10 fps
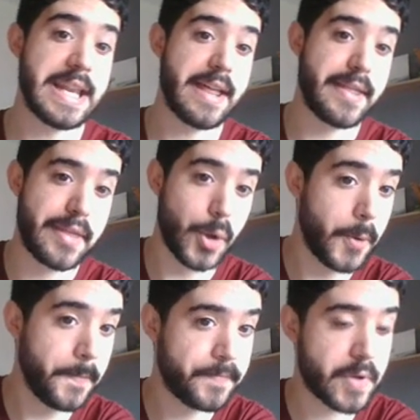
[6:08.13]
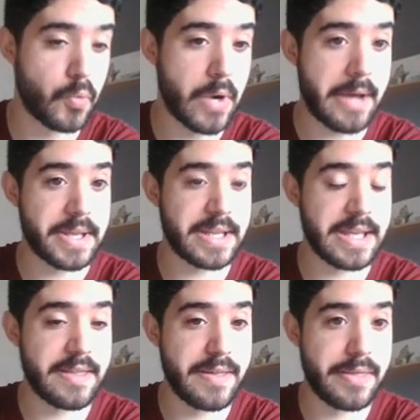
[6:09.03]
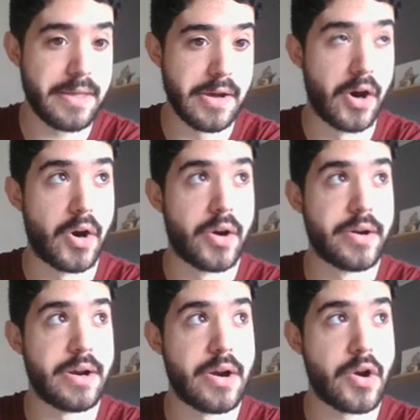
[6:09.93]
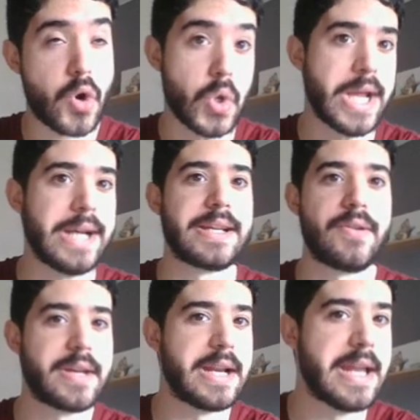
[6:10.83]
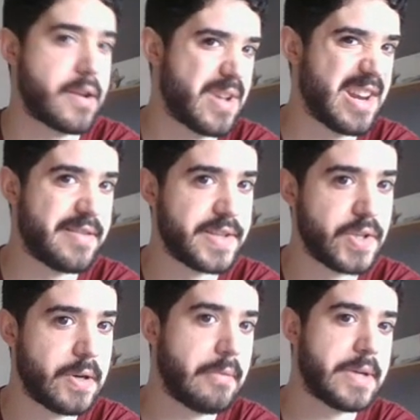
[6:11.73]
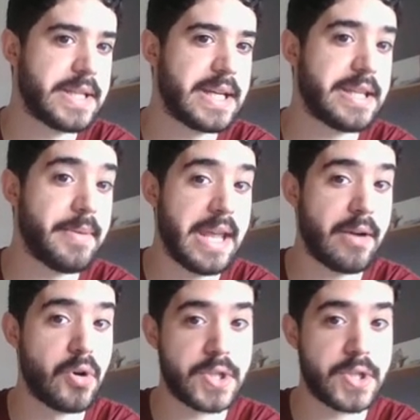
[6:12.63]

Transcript: lanzó con una edición Royal, creo que era la Royal Edition o algo así, que te venía con